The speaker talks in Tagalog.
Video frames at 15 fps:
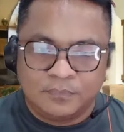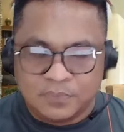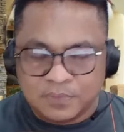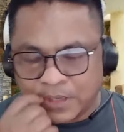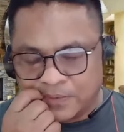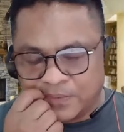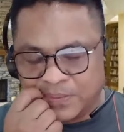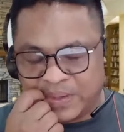
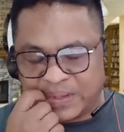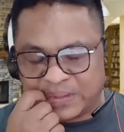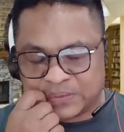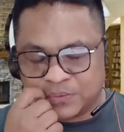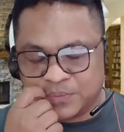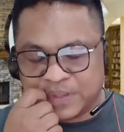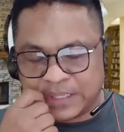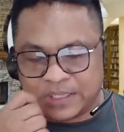Nako,
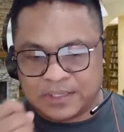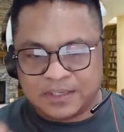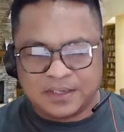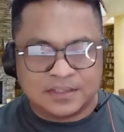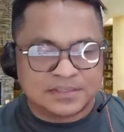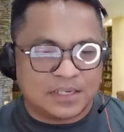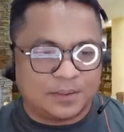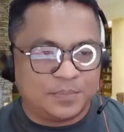eto eh,
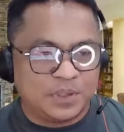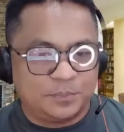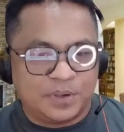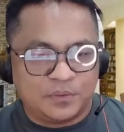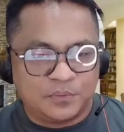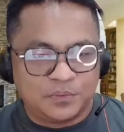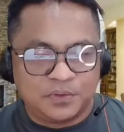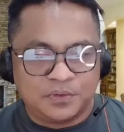sabi ng
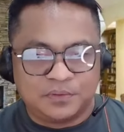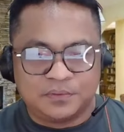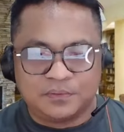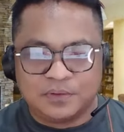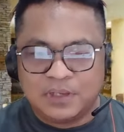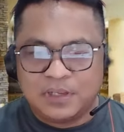Pangulo, no?